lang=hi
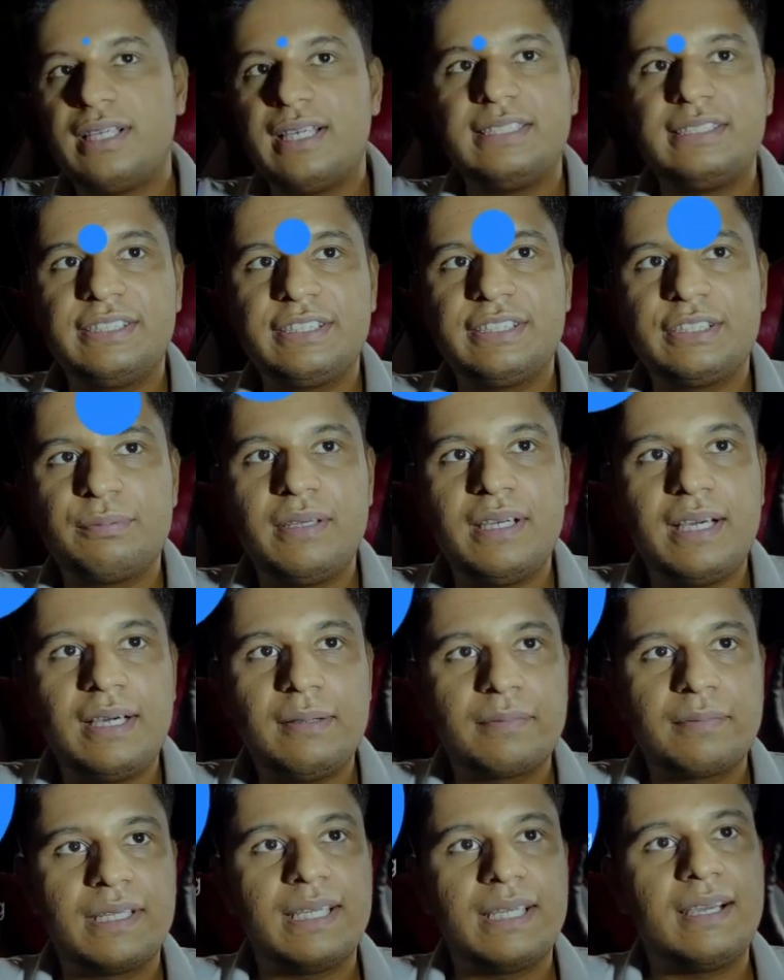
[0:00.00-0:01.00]
जिसमें
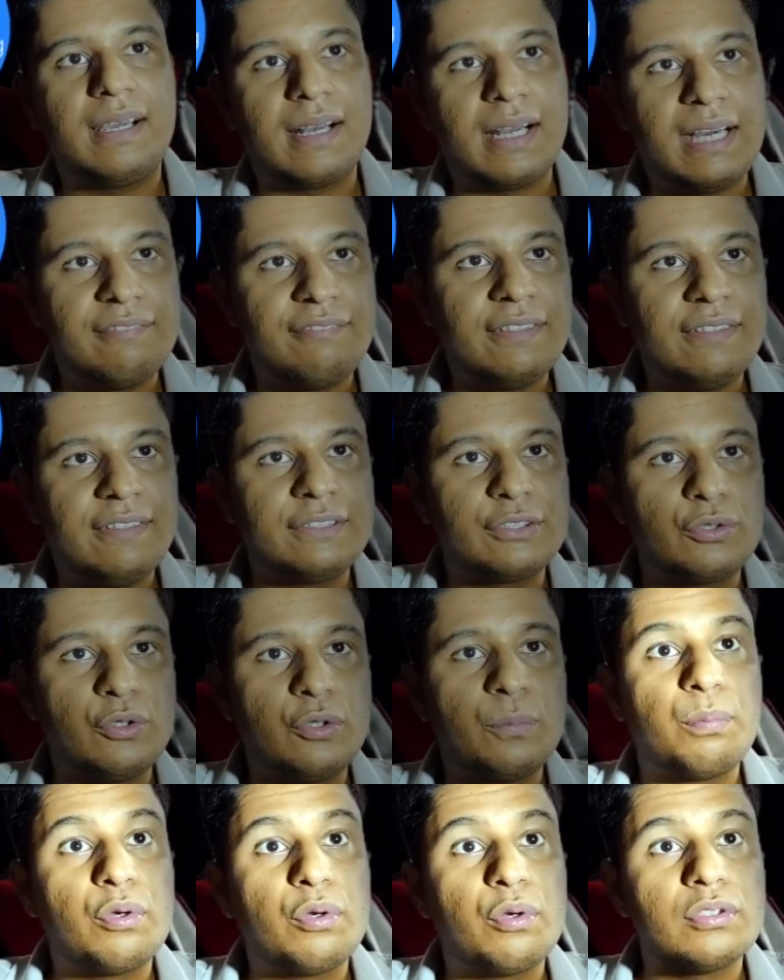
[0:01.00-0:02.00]
आपके ग्राफिक्स को
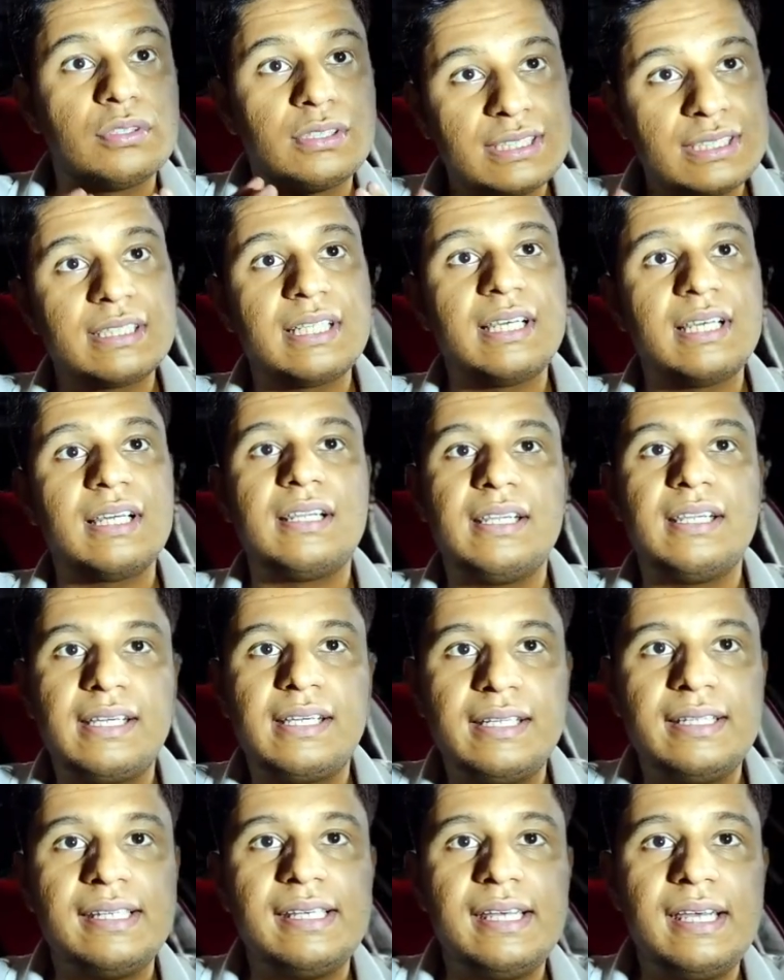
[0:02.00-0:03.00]
प्रोसेस करने के
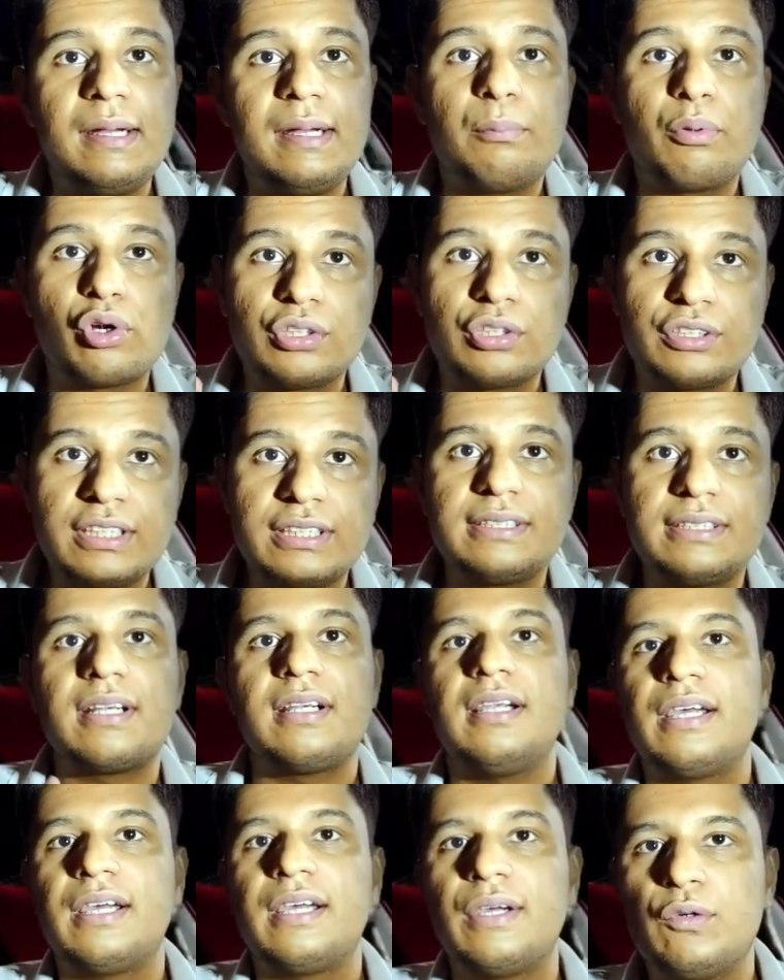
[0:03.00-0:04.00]
लिए प्रोसेसर
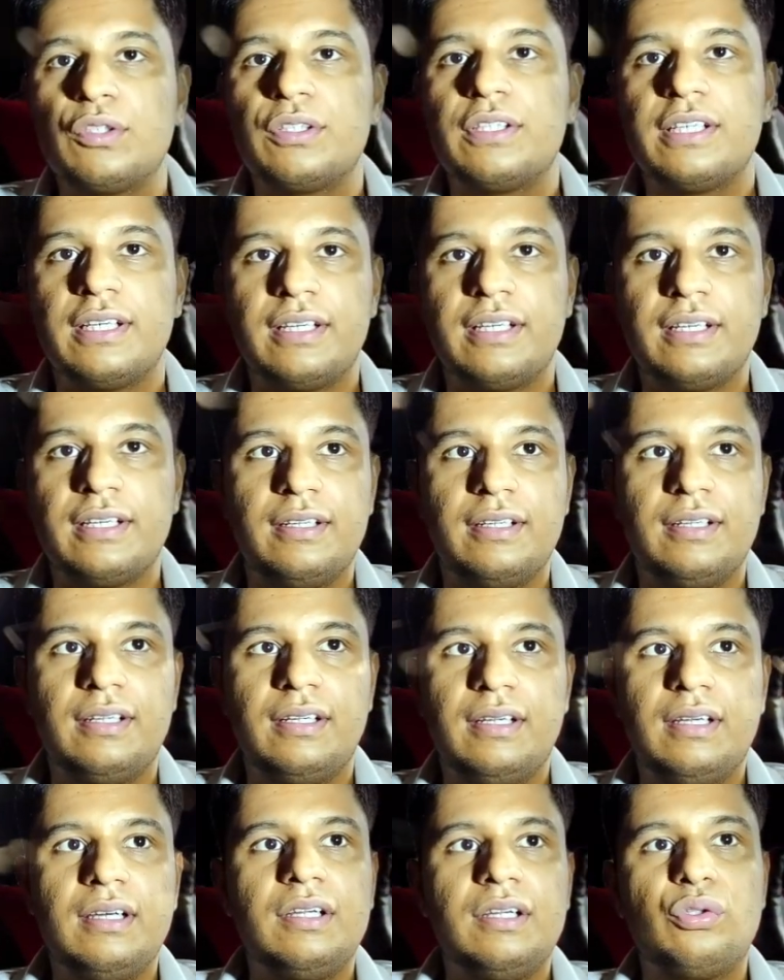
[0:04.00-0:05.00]
लगे होते हैं
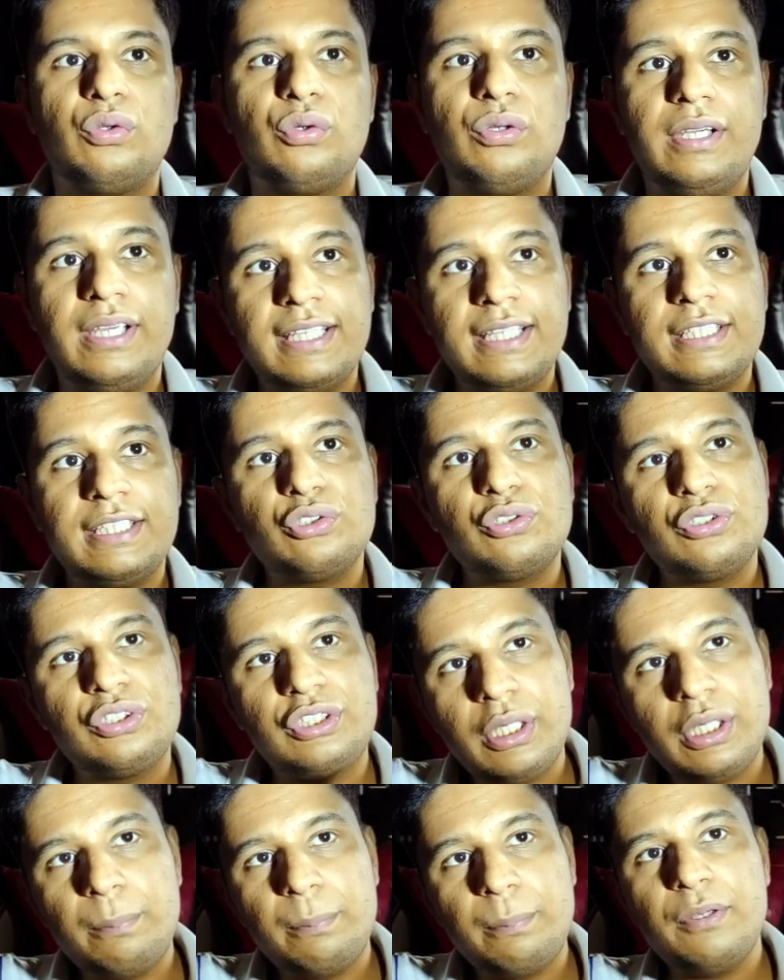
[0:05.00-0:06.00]
तो ये जो
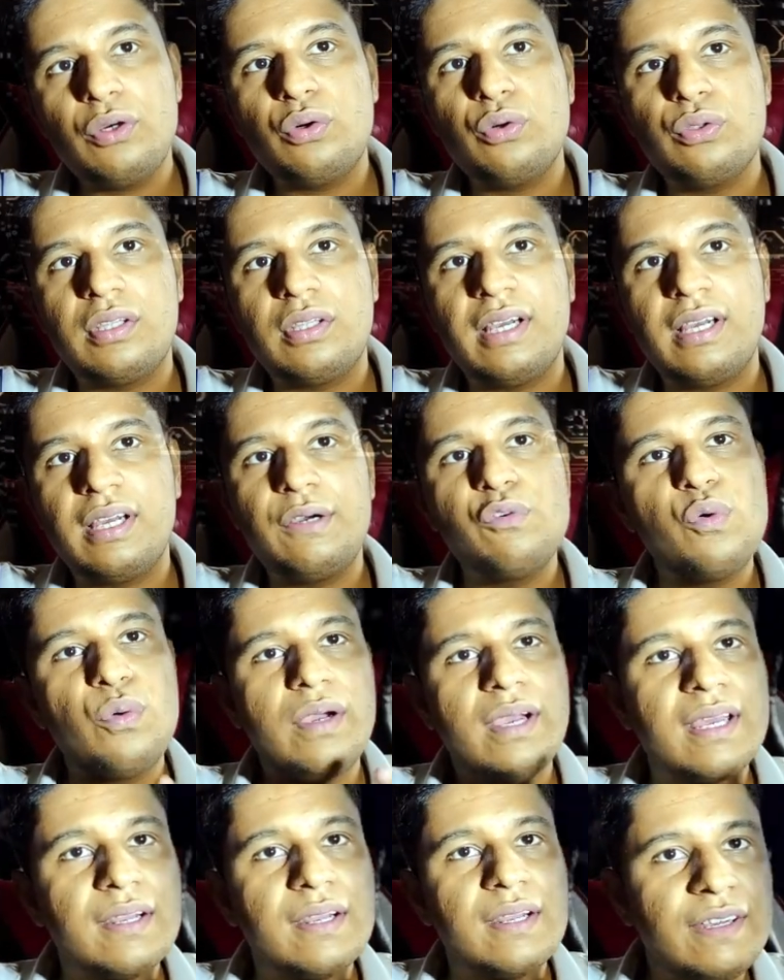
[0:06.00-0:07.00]
जीपीयू होता है वो
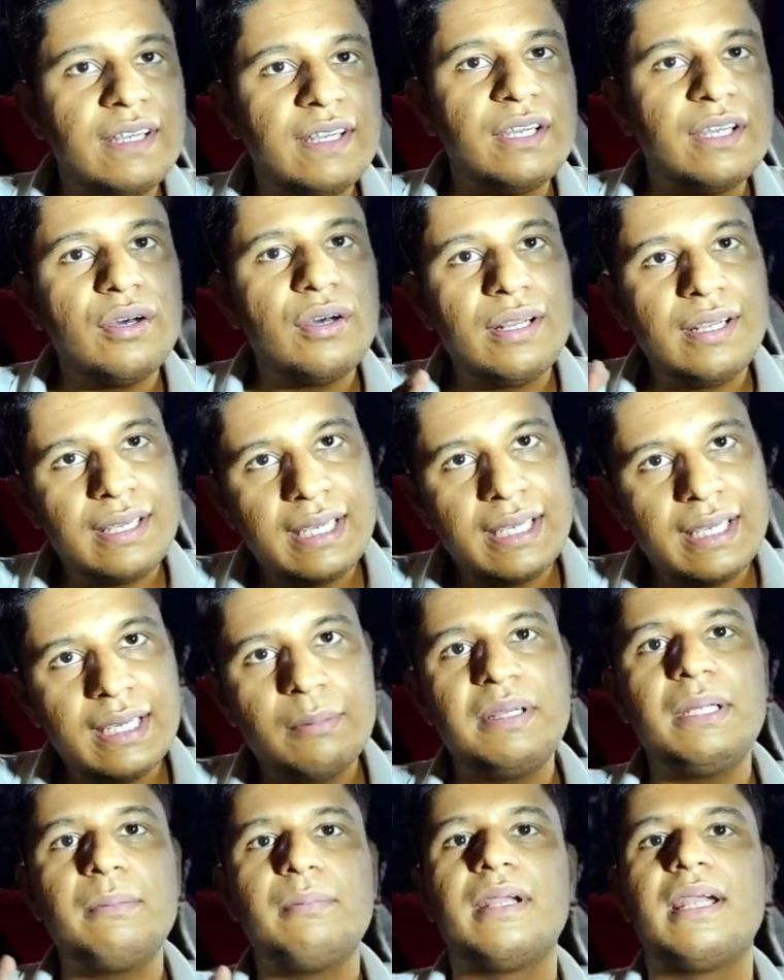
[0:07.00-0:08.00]
एनवीडिया और ए
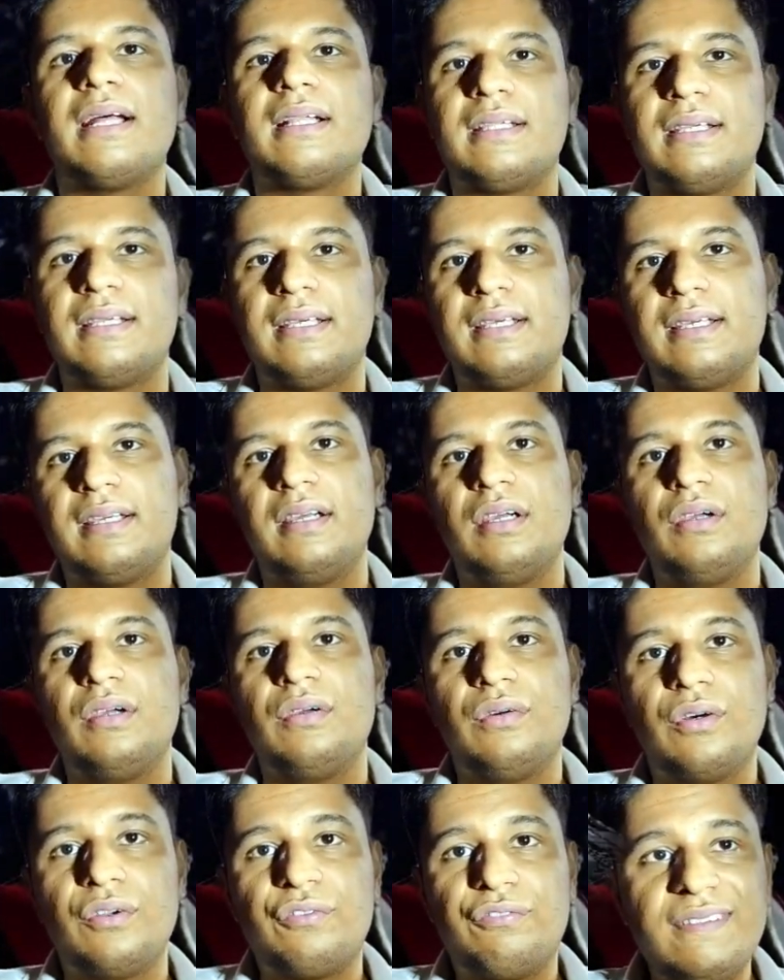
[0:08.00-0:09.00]
बनाते हैं
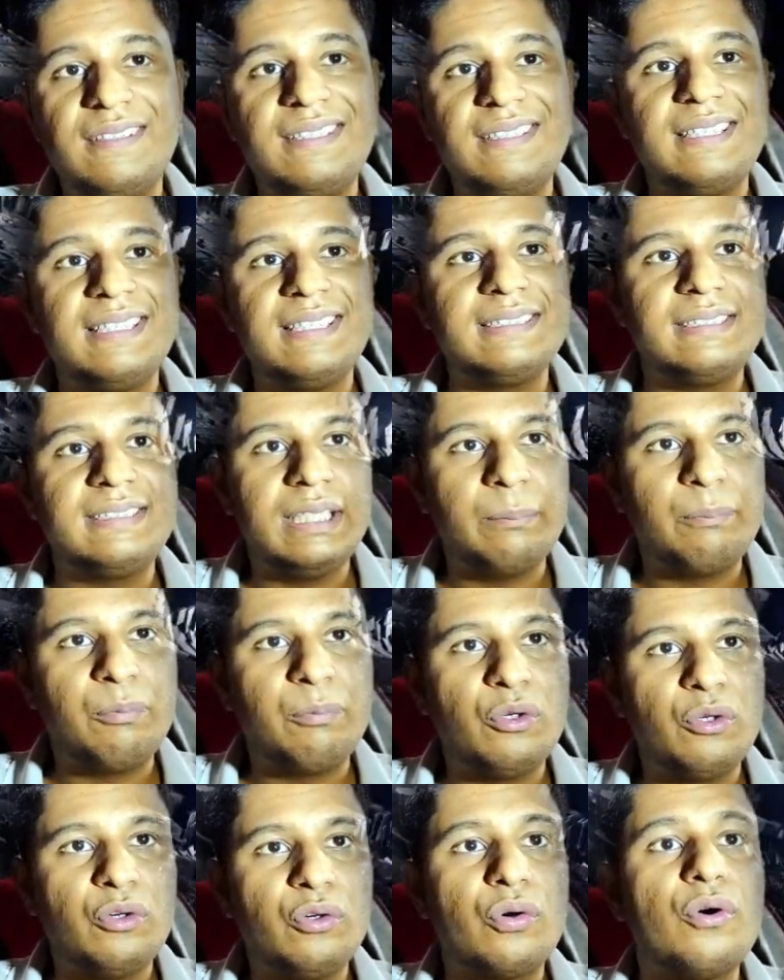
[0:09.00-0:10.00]
और फिर इस
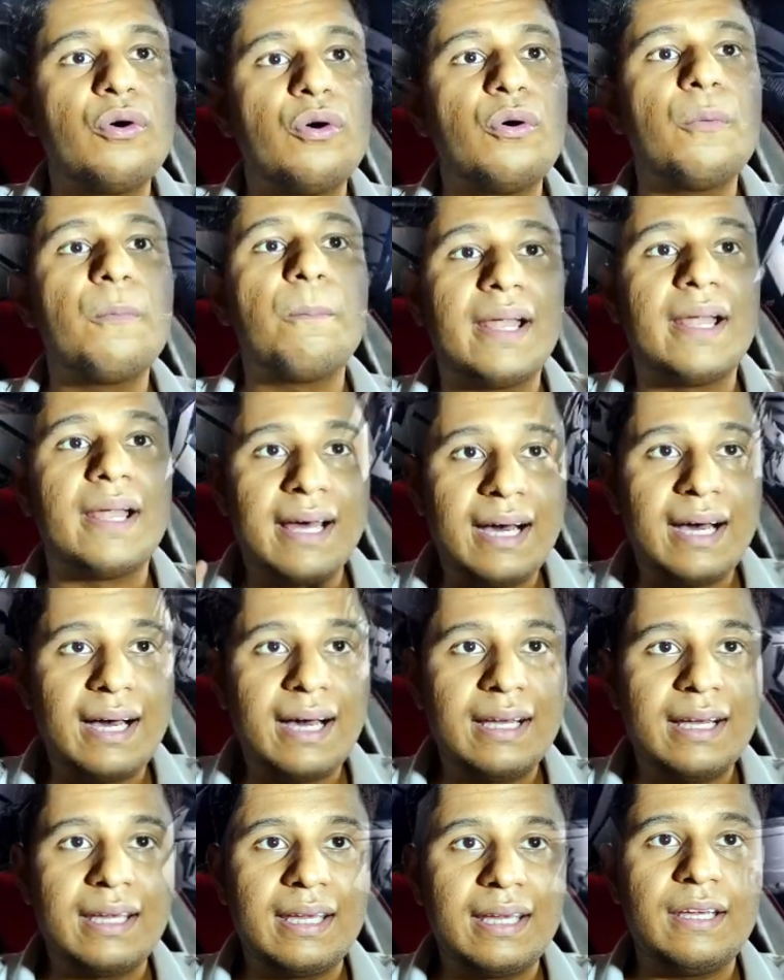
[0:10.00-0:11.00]
जीपीयू को बना
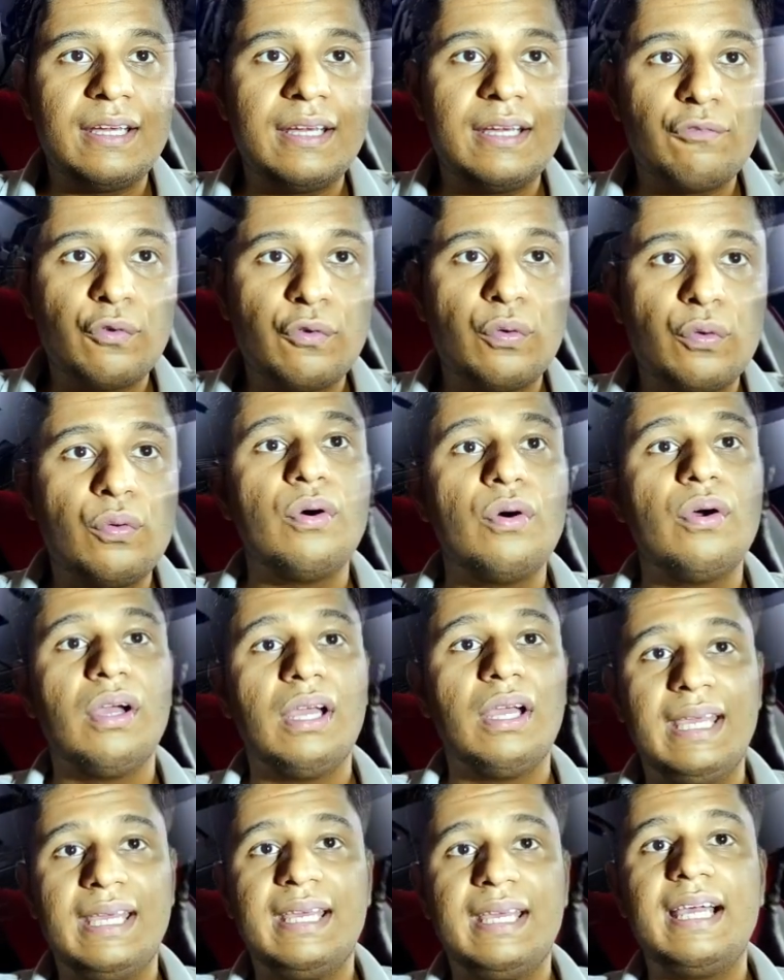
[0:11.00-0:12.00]
के वो
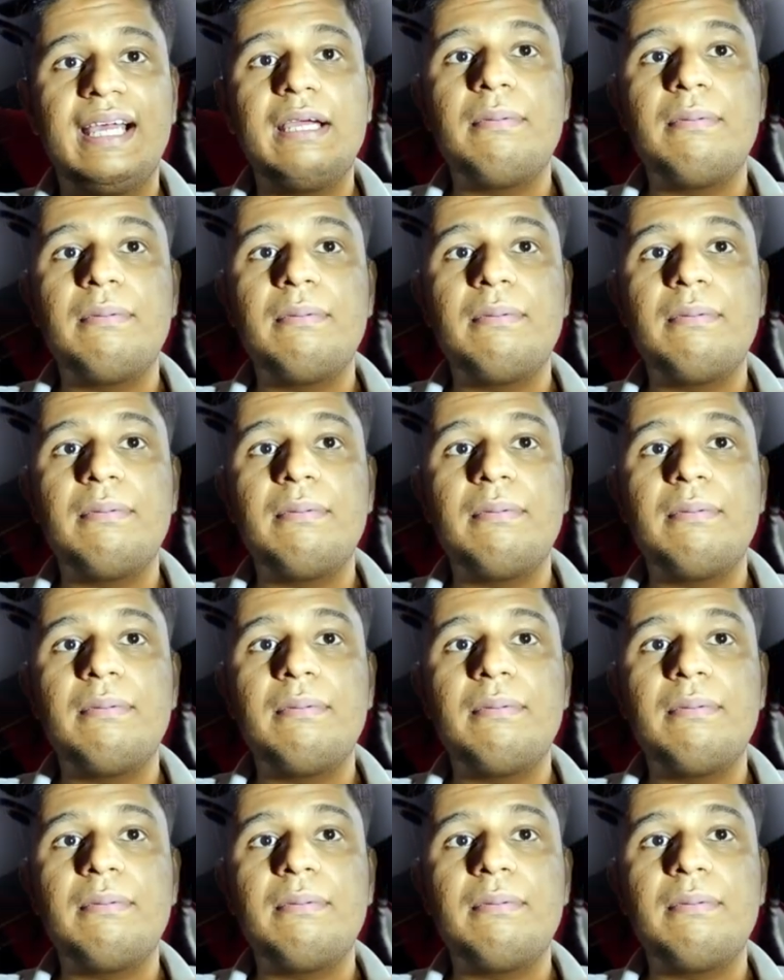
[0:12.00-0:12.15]
ए